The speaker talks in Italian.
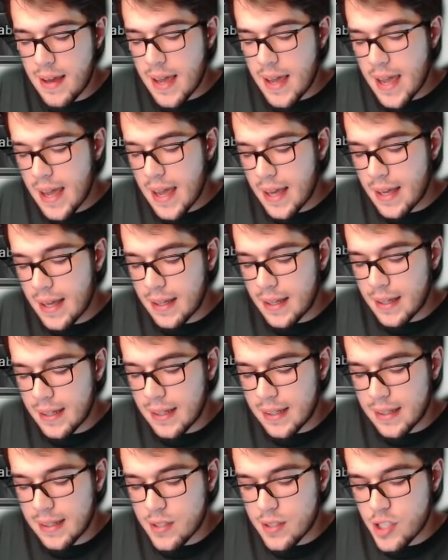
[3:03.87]
e
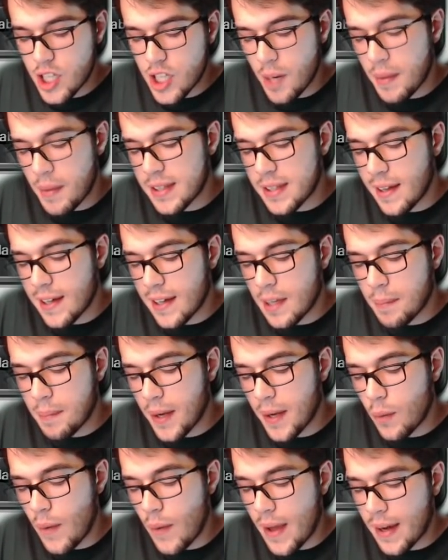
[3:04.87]
eh, sinceramente anche per
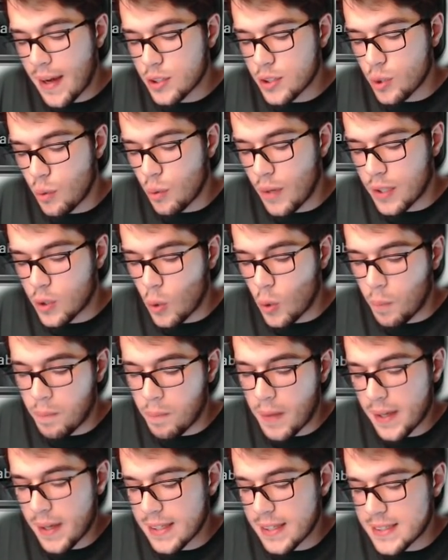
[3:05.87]
le guerre sono una
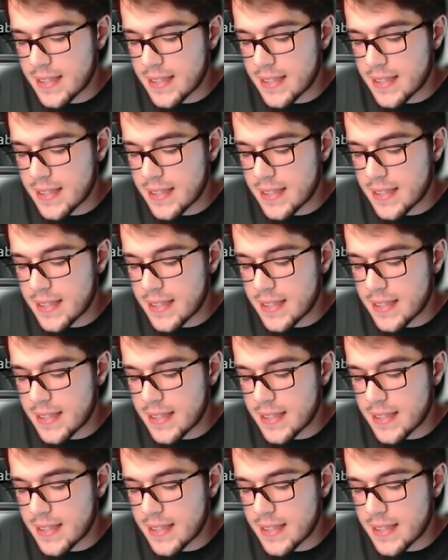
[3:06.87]
truppa che